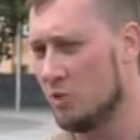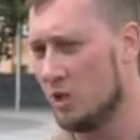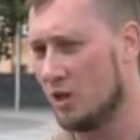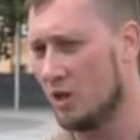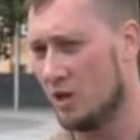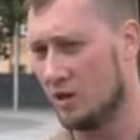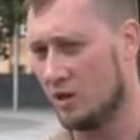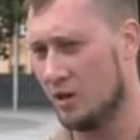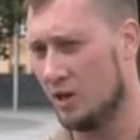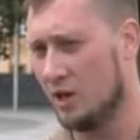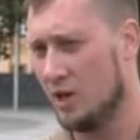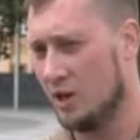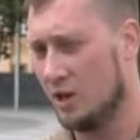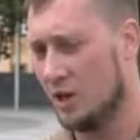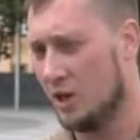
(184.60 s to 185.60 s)
миллиарда.
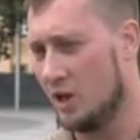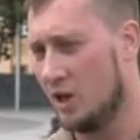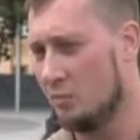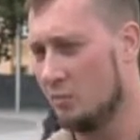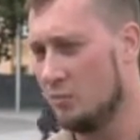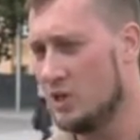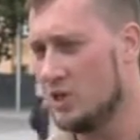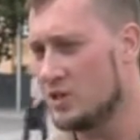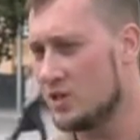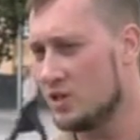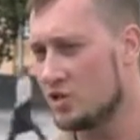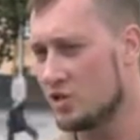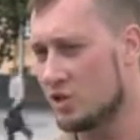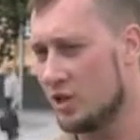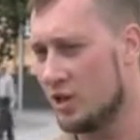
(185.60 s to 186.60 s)
Э,
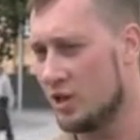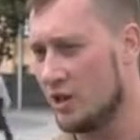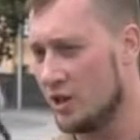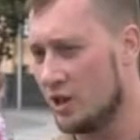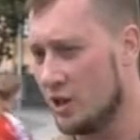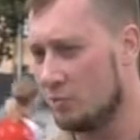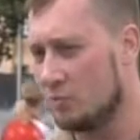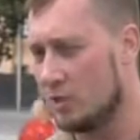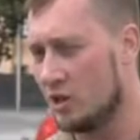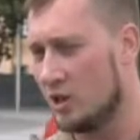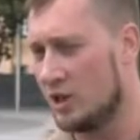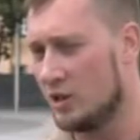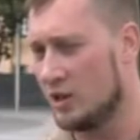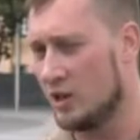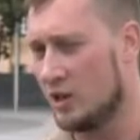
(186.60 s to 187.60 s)
месячная
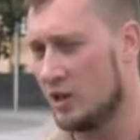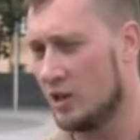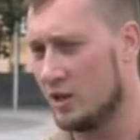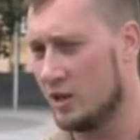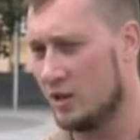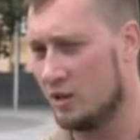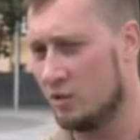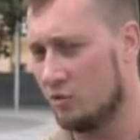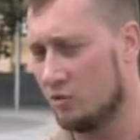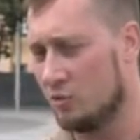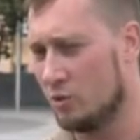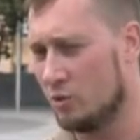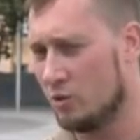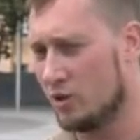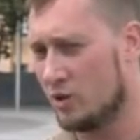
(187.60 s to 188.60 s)
оплата
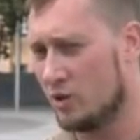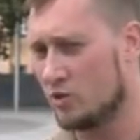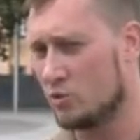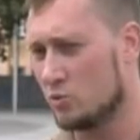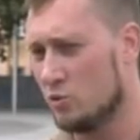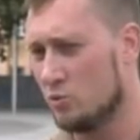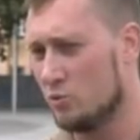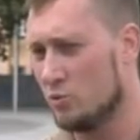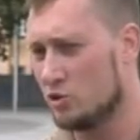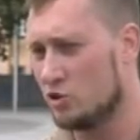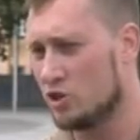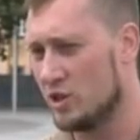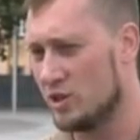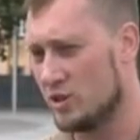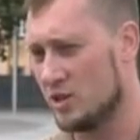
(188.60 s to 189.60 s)
в городской
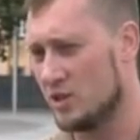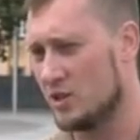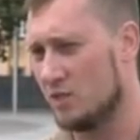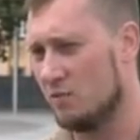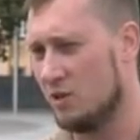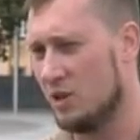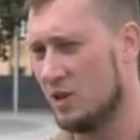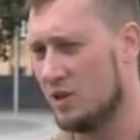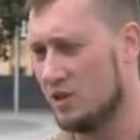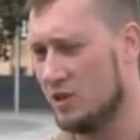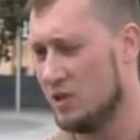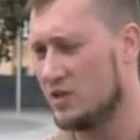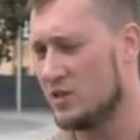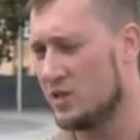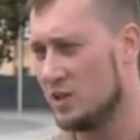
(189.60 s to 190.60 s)
бюджет составляет
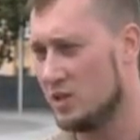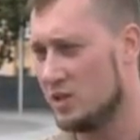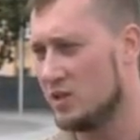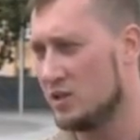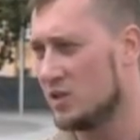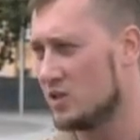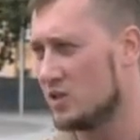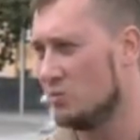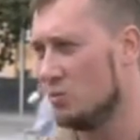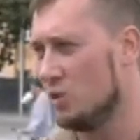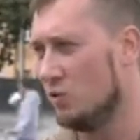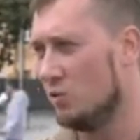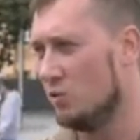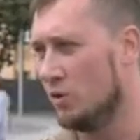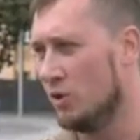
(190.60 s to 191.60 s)
10-11
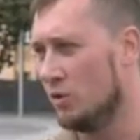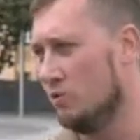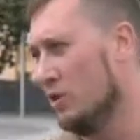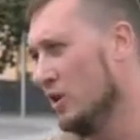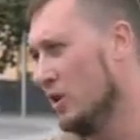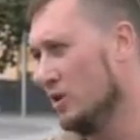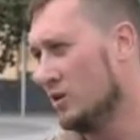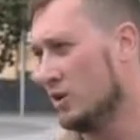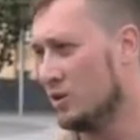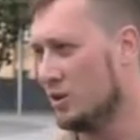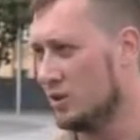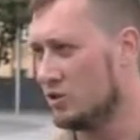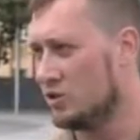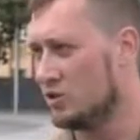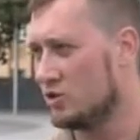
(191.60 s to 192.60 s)
миллионов. А
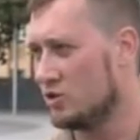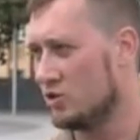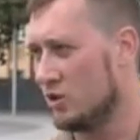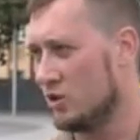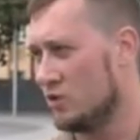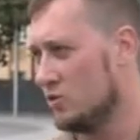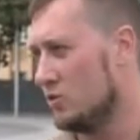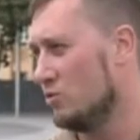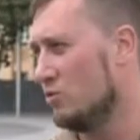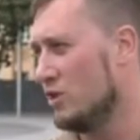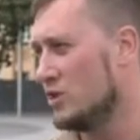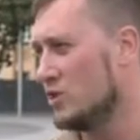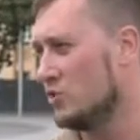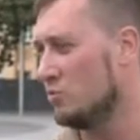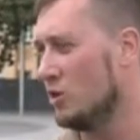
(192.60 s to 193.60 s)
дальше считать
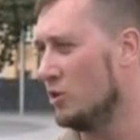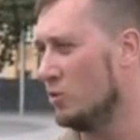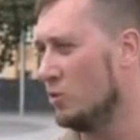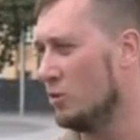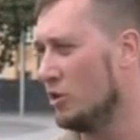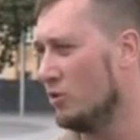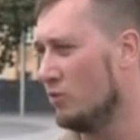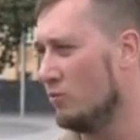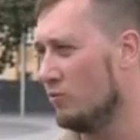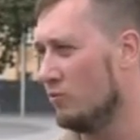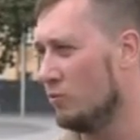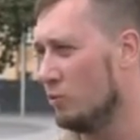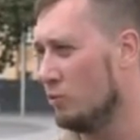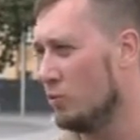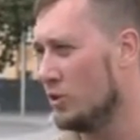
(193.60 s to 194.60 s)
120 миллионов
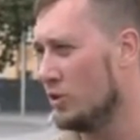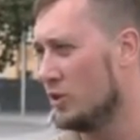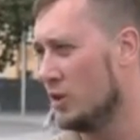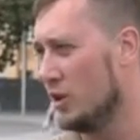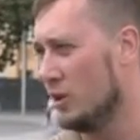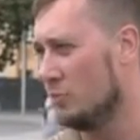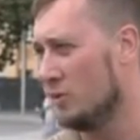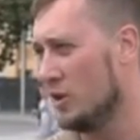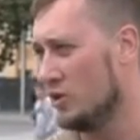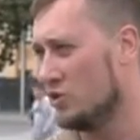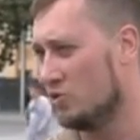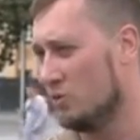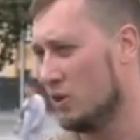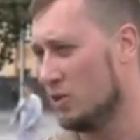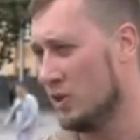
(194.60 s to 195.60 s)
в год
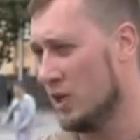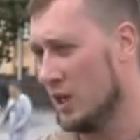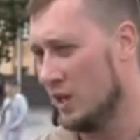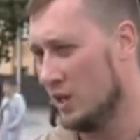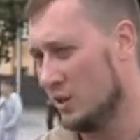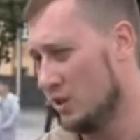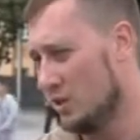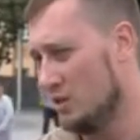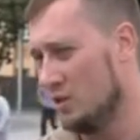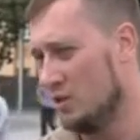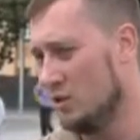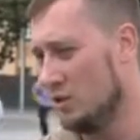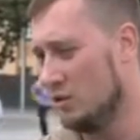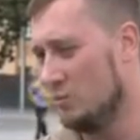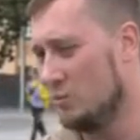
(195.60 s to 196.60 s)
оплачивают
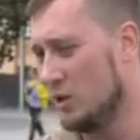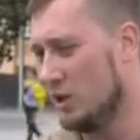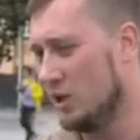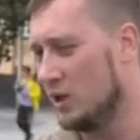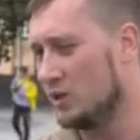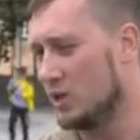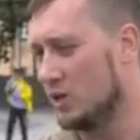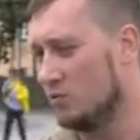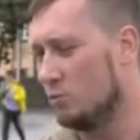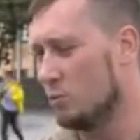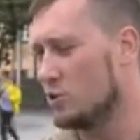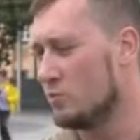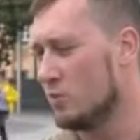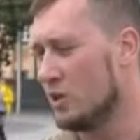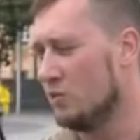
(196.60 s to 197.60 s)
и порядка
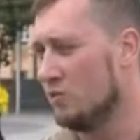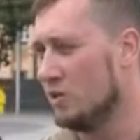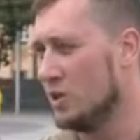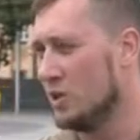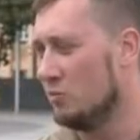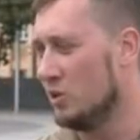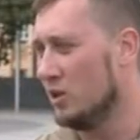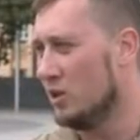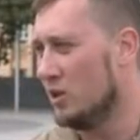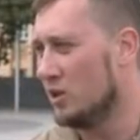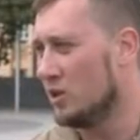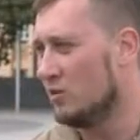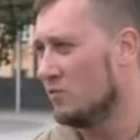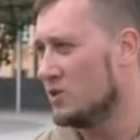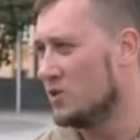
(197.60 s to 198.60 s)
2,5
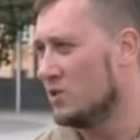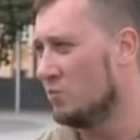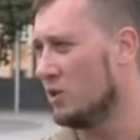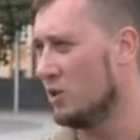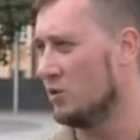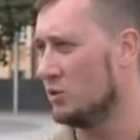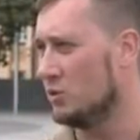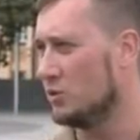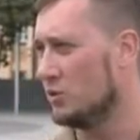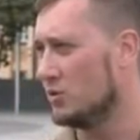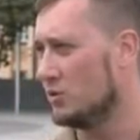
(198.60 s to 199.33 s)
миллиардов снимают.